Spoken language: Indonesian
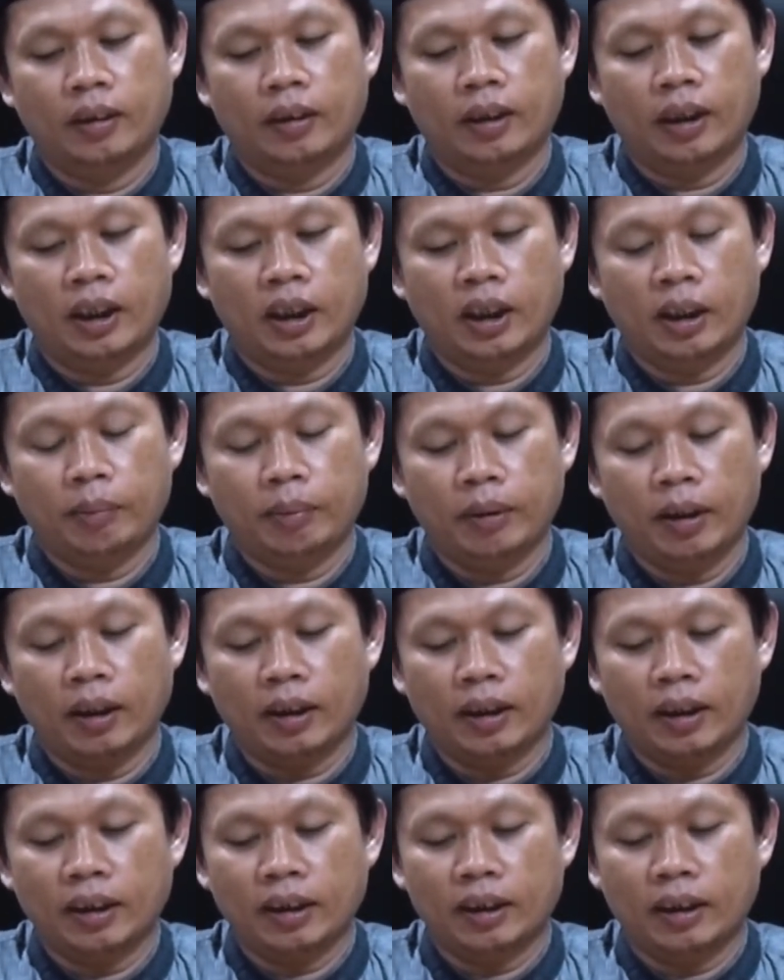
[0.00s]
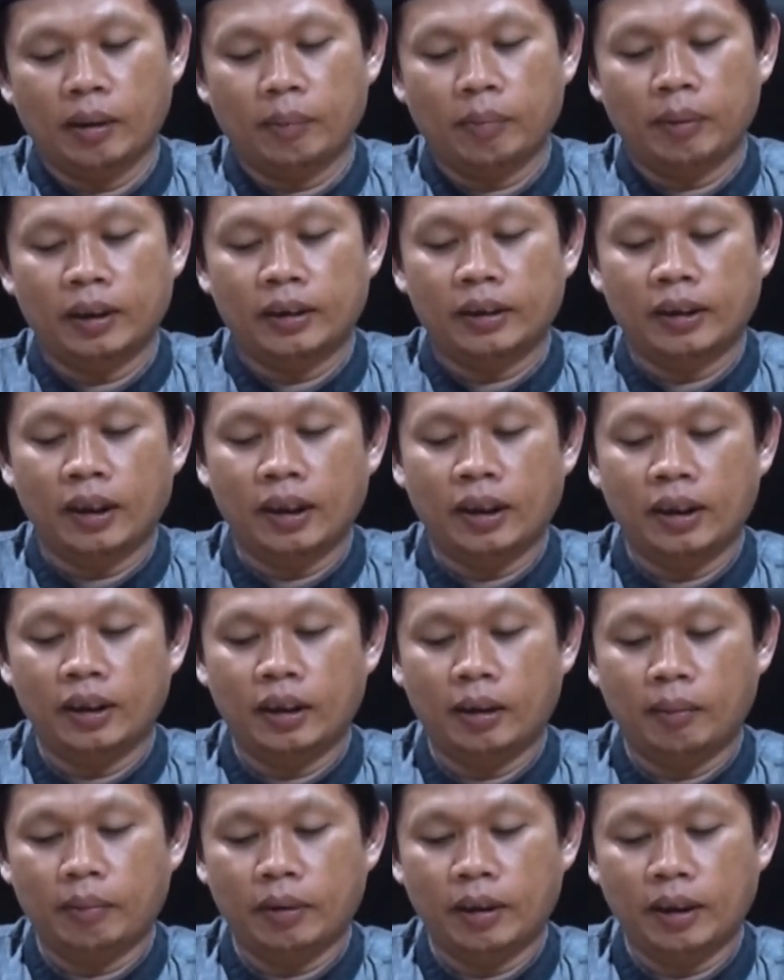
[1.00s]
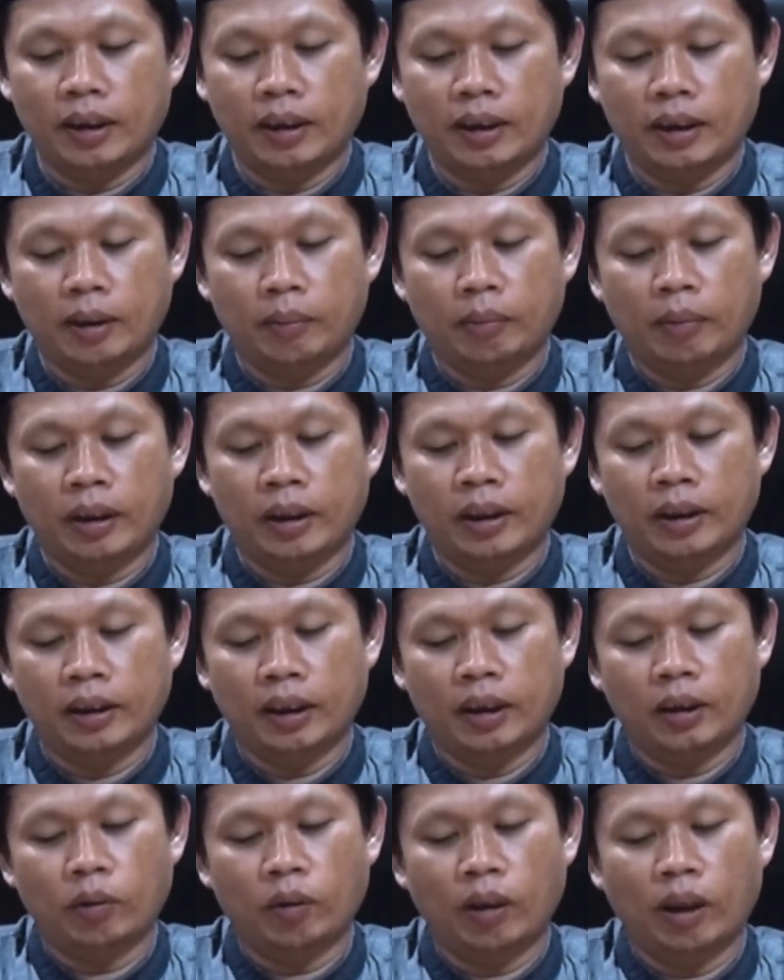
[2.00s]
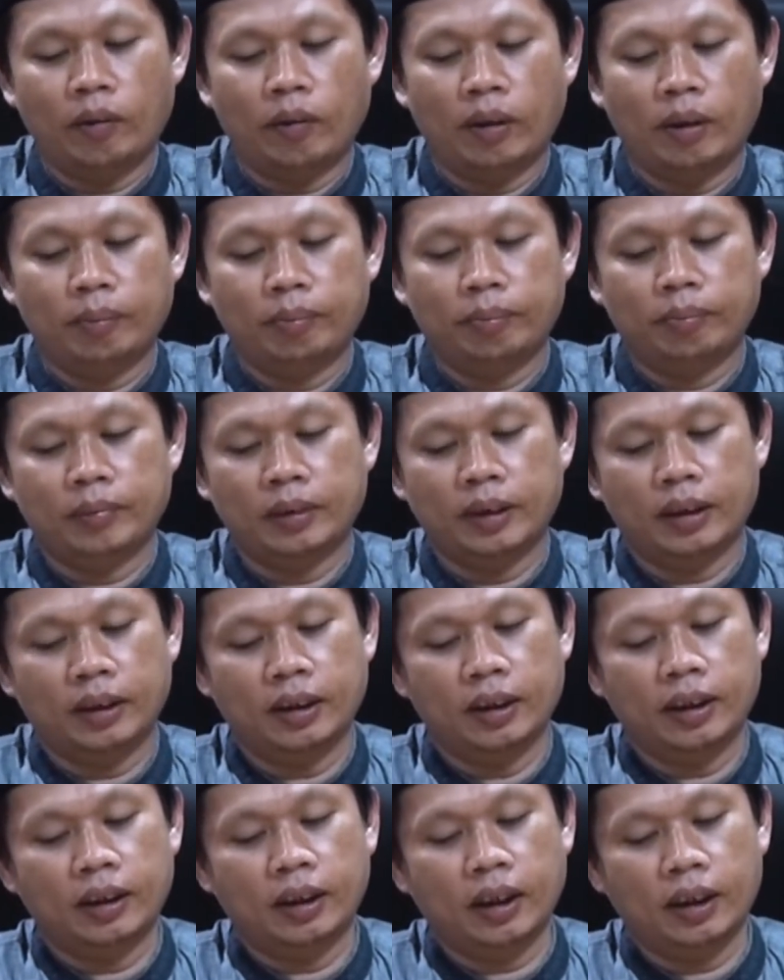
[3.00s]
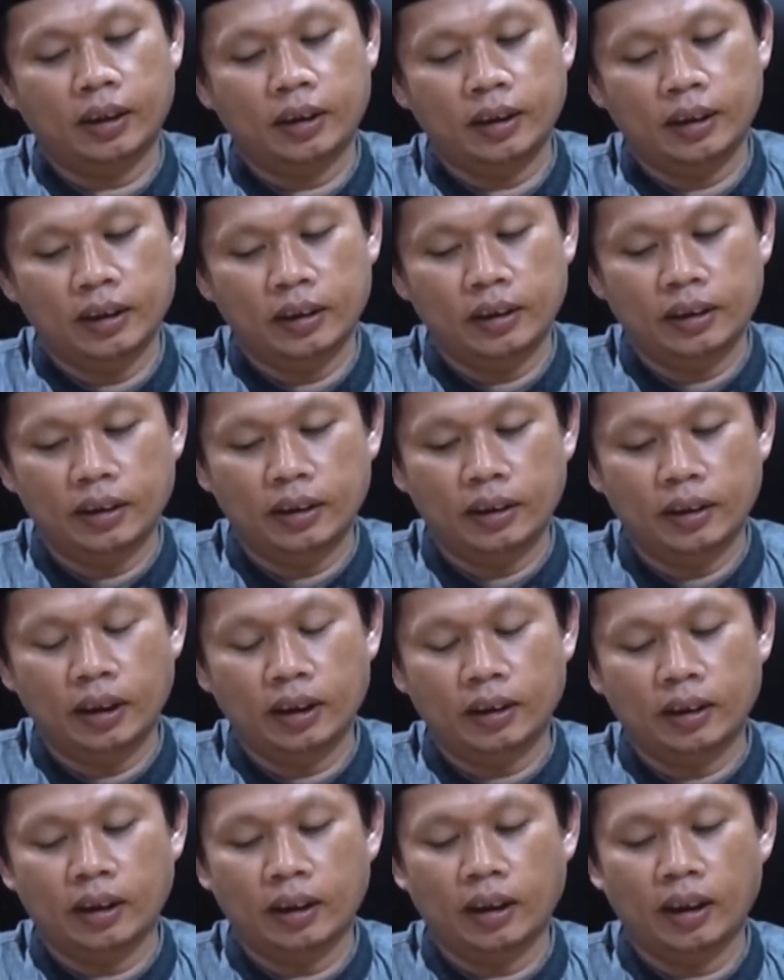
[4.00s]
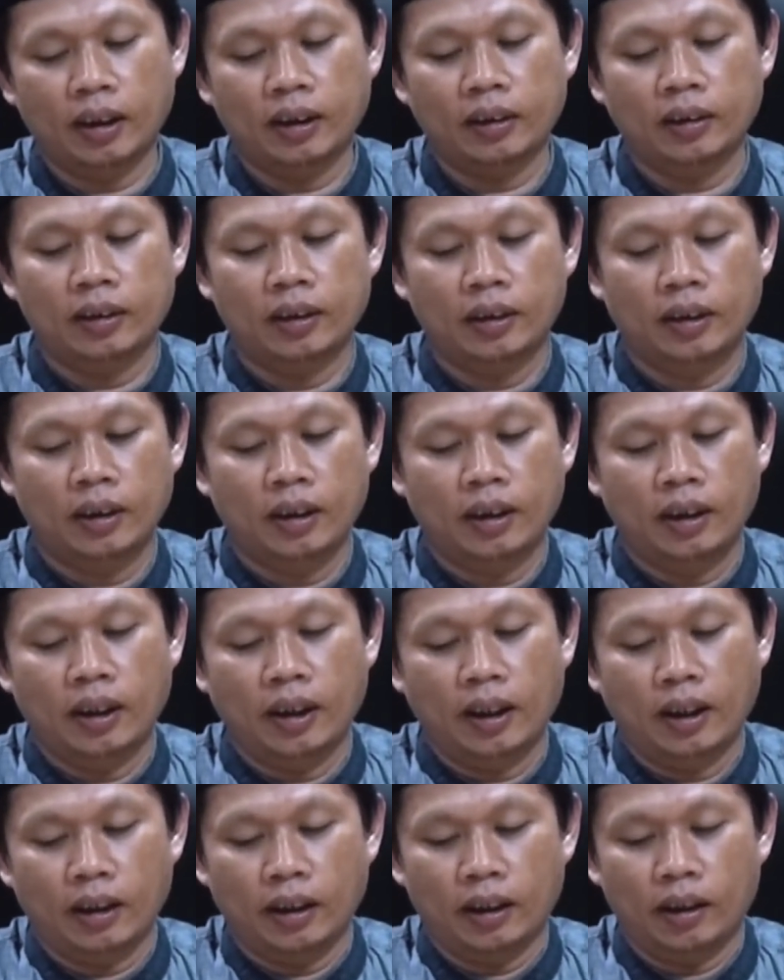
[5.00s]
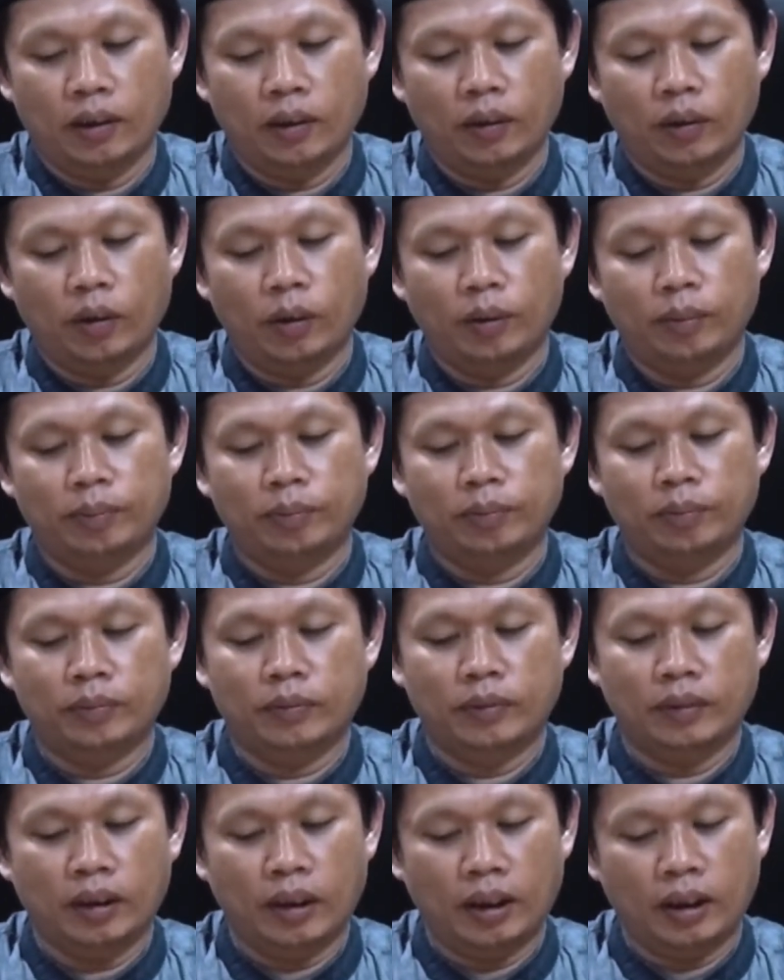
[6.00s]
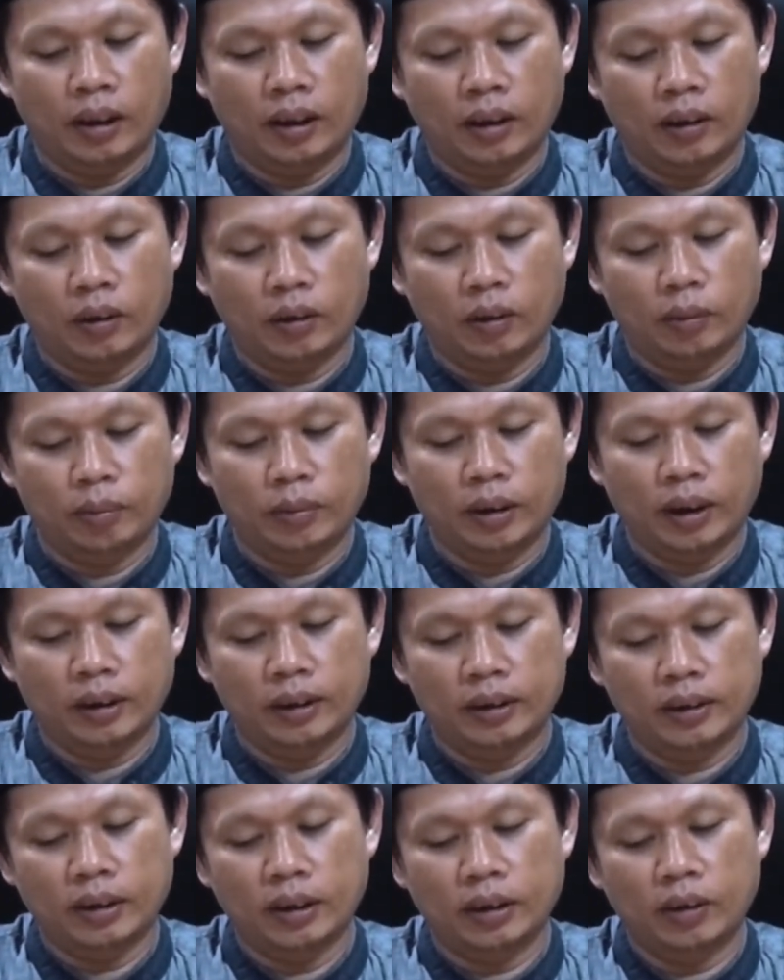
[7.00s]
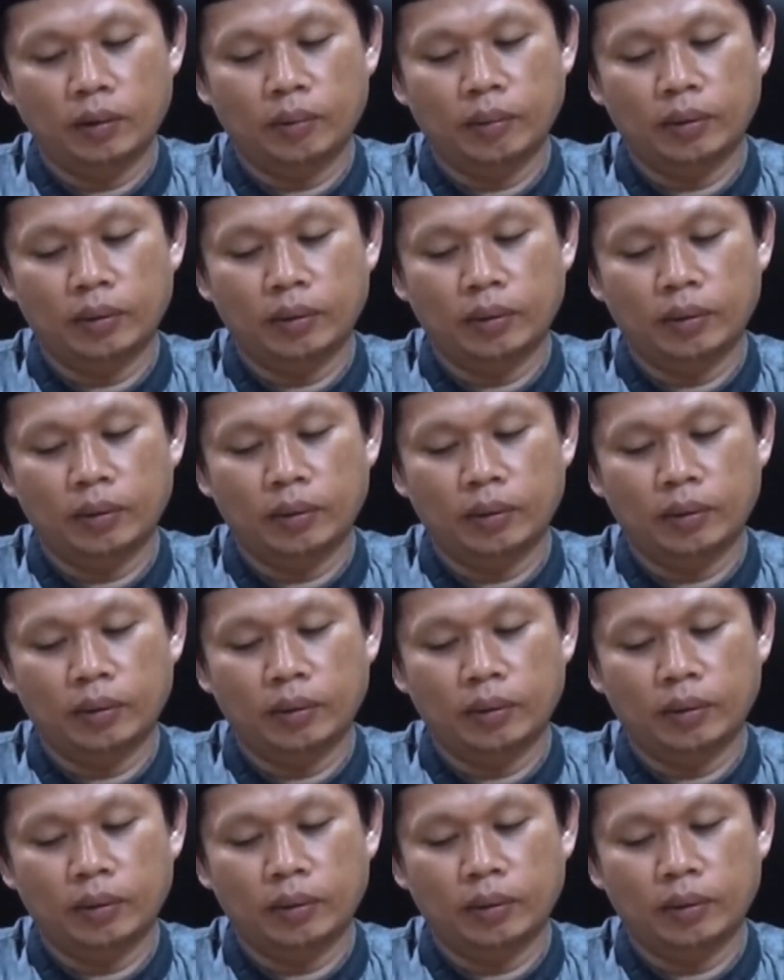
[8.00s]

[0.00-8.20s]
kitab yang akan kita pelajari namanya kitab Akidatul Awam ini nanti isinya adalah nadom nadom yang disitu